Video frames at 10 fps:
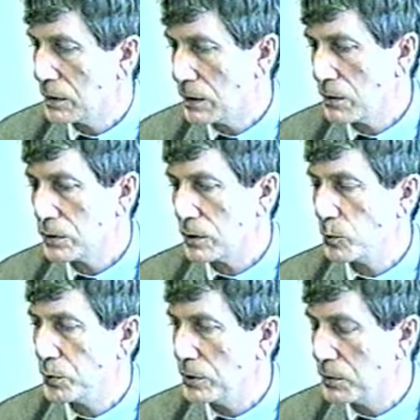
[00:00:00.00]
Dlatego
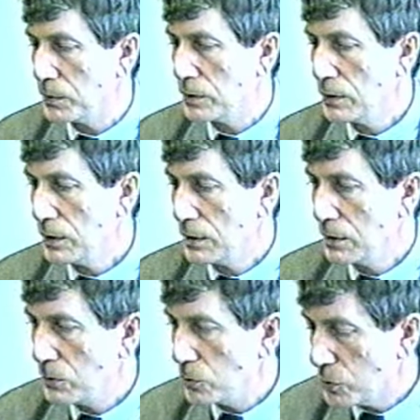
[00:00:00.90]
zakupiliśmy
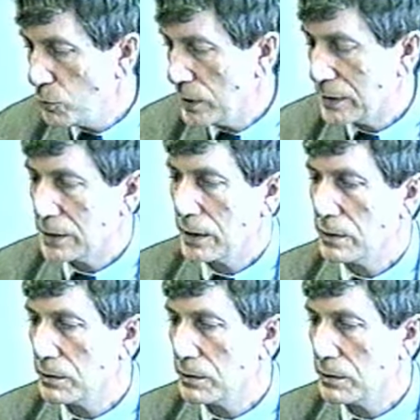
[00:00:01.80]
już USG,